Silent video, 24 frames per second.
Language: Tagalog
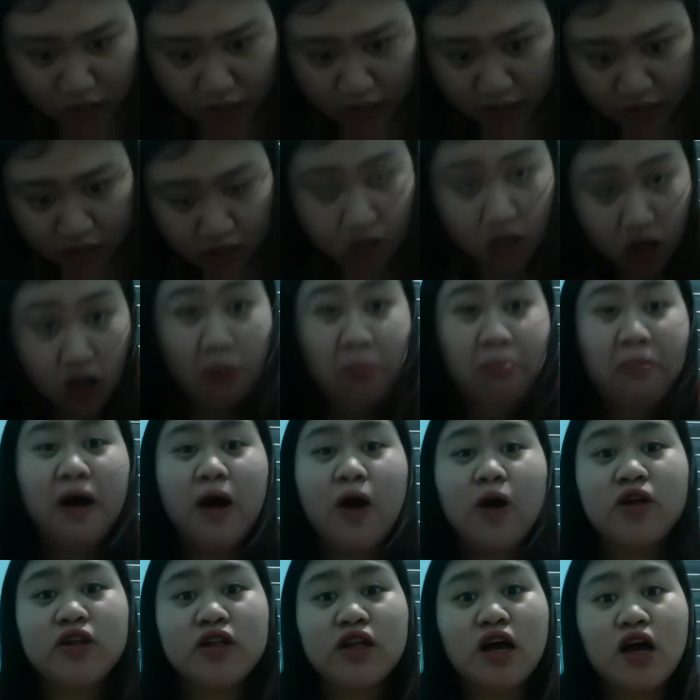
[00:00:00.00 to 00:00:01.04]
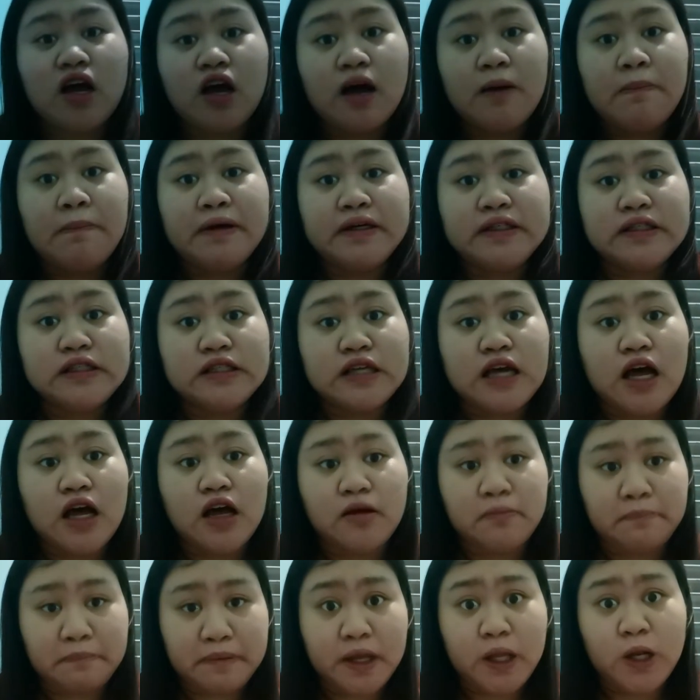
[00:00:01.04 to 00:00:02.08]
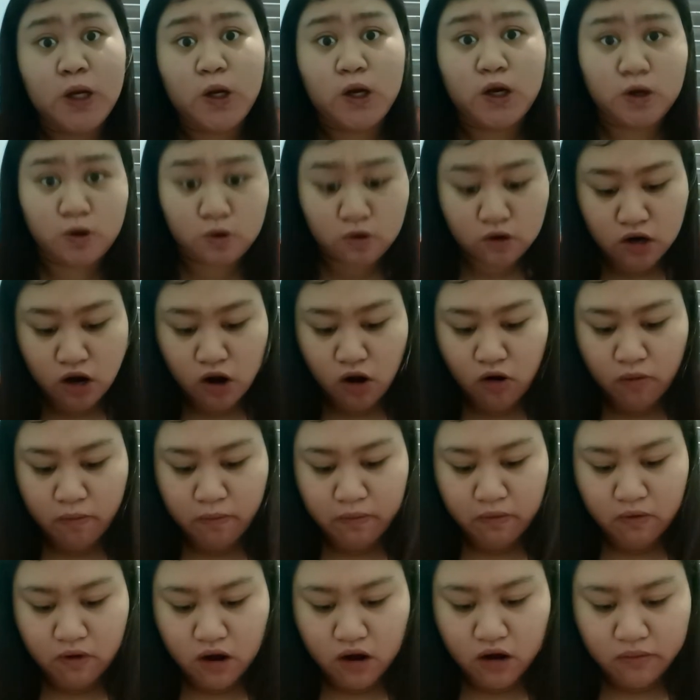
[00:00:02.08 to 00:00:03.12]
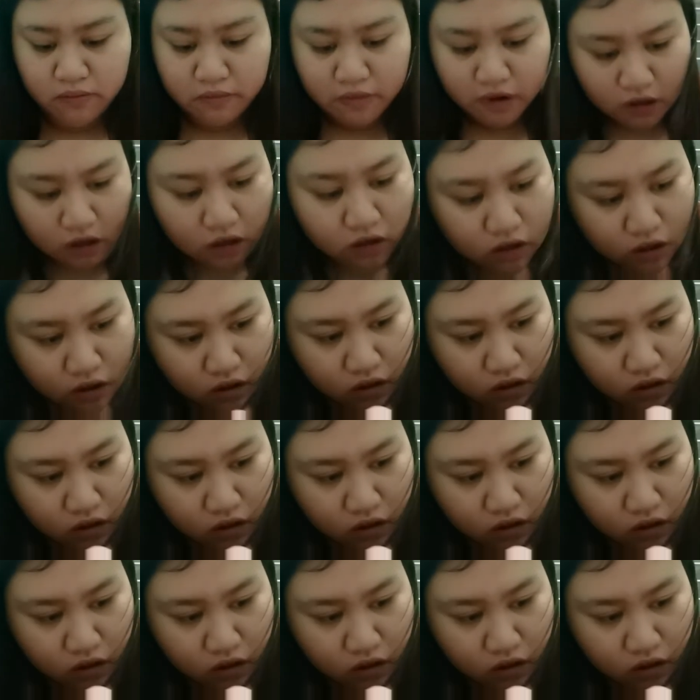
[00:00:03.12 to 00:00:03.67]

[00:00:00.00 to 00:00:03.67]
And hindi pa ako nakakapag-sign pero inuna ko po ang mag